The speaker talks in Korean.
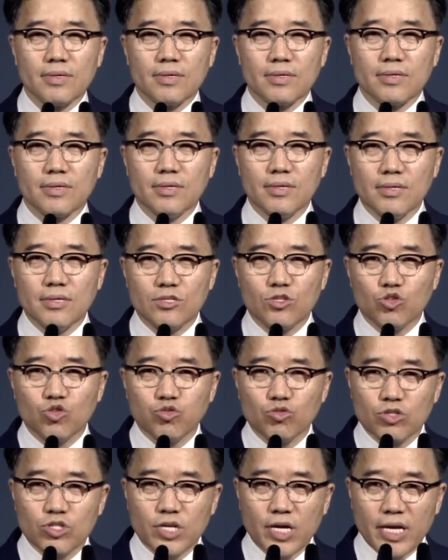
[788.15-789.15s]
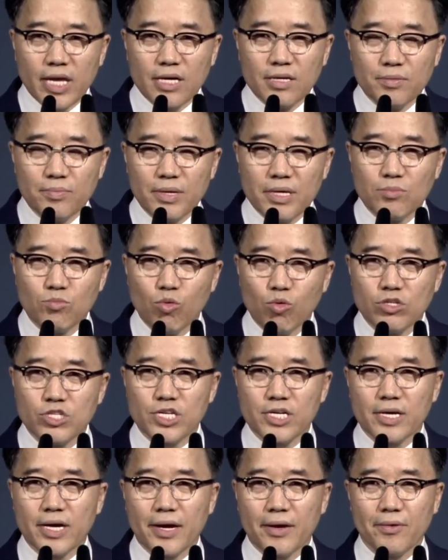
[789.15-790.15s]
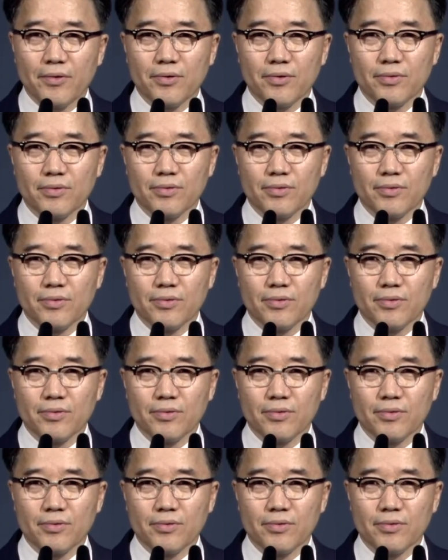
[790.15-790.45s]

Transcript: 그 충성의 의미는 무엇일까요?